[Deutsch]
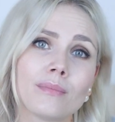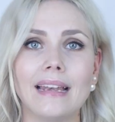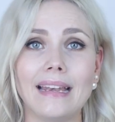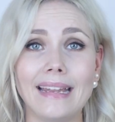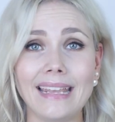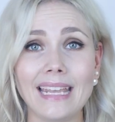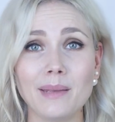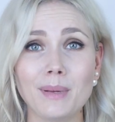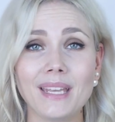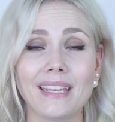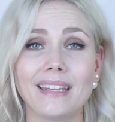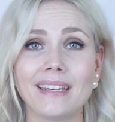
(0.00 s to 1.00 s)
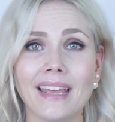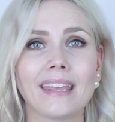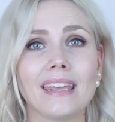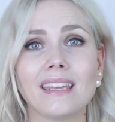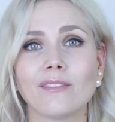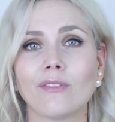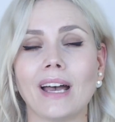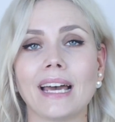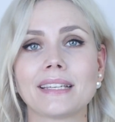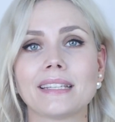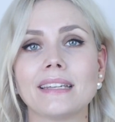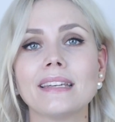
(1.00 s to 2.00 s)
Lebe in der
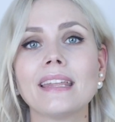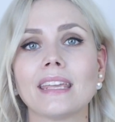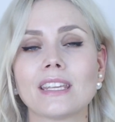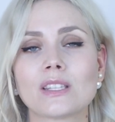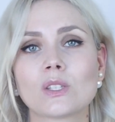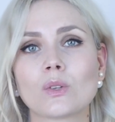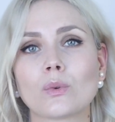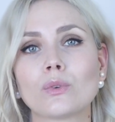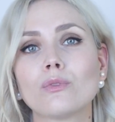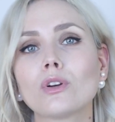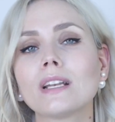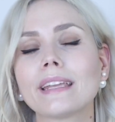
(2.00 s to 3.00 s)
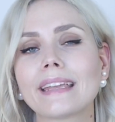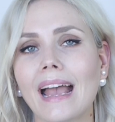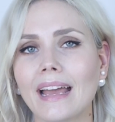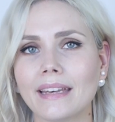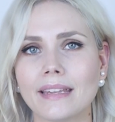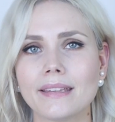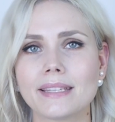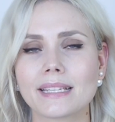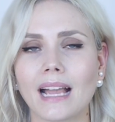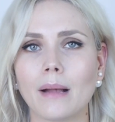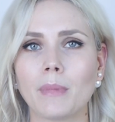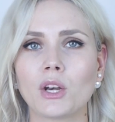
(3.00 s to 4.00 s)
Gegenwart, denn nichts und wirklich gar nichts
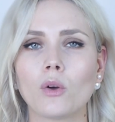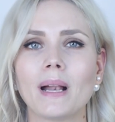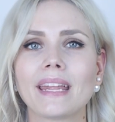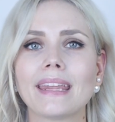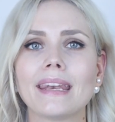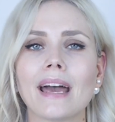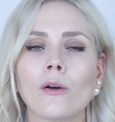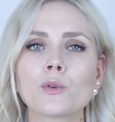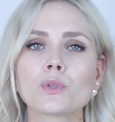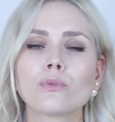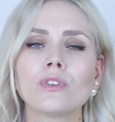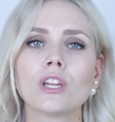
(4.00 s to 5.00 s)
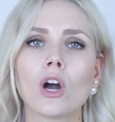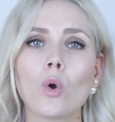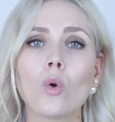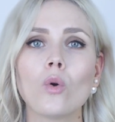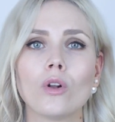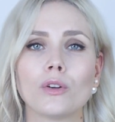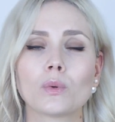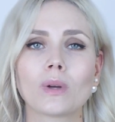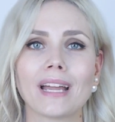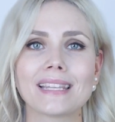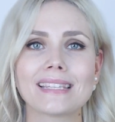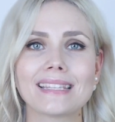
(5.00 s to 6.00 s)
kann man nochmal genauso wiederholen. Du
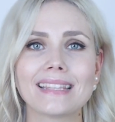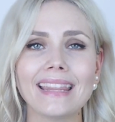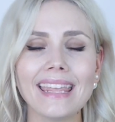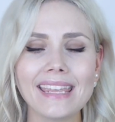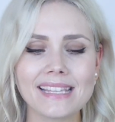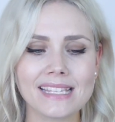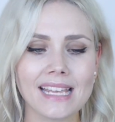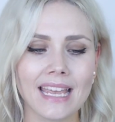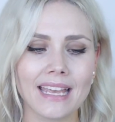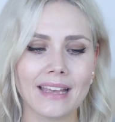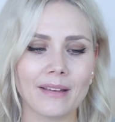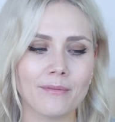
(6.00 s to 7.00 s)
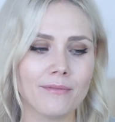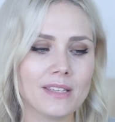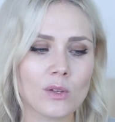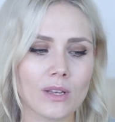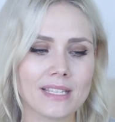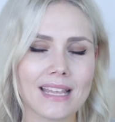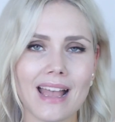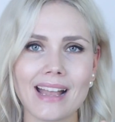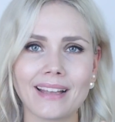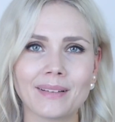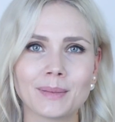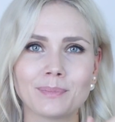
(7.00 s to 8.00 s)
kannst nichts wie soll ich
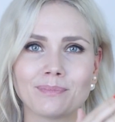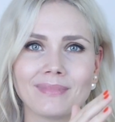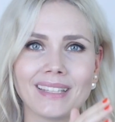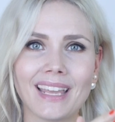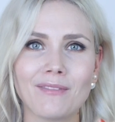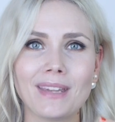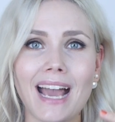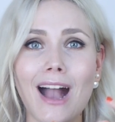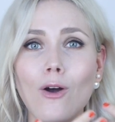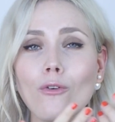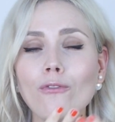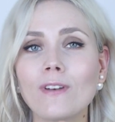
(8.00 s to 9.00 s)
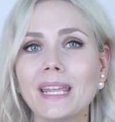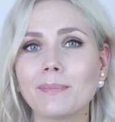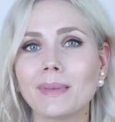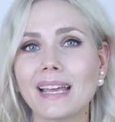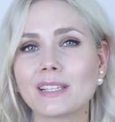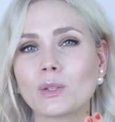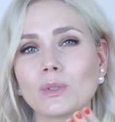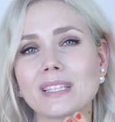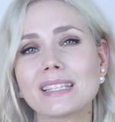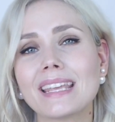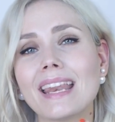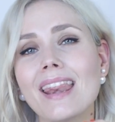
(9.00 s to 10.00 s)
sagen, ja wieder aufleben lassen und
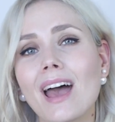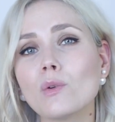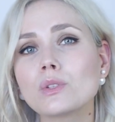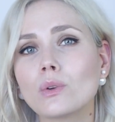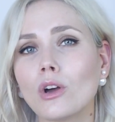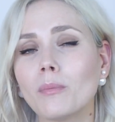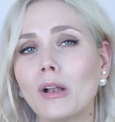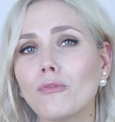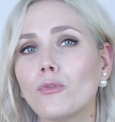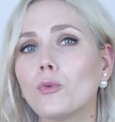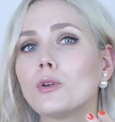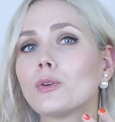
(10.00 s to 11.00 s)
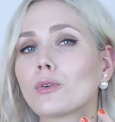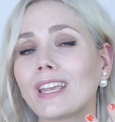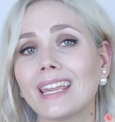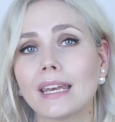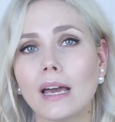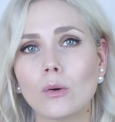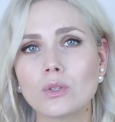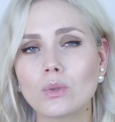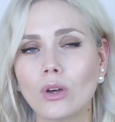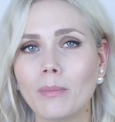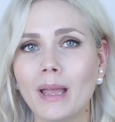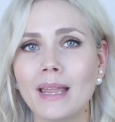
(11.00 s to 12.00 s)
es genauso nochmal fühlen und genauso
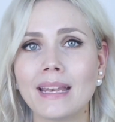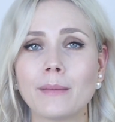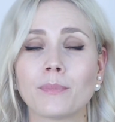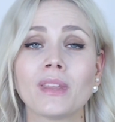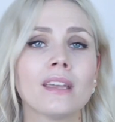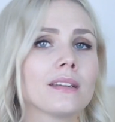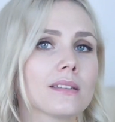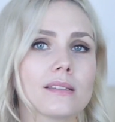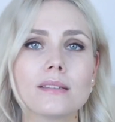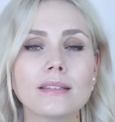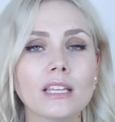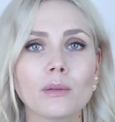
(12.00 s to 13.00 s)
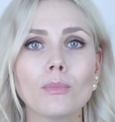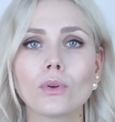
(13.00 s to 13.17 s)
nochmal erleben. Das ist nicht